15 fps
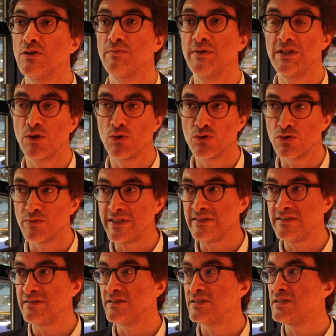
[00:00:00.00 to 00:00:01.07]
de manière
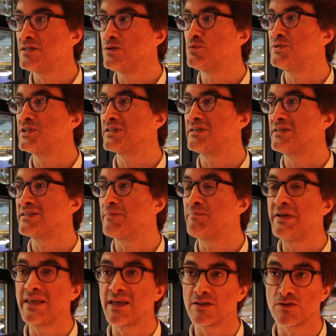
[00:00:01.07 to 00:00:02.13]
automatisée, ou bien des
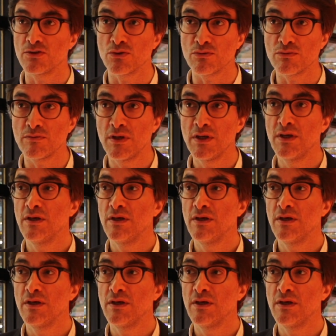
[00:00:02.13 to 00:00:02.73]
applications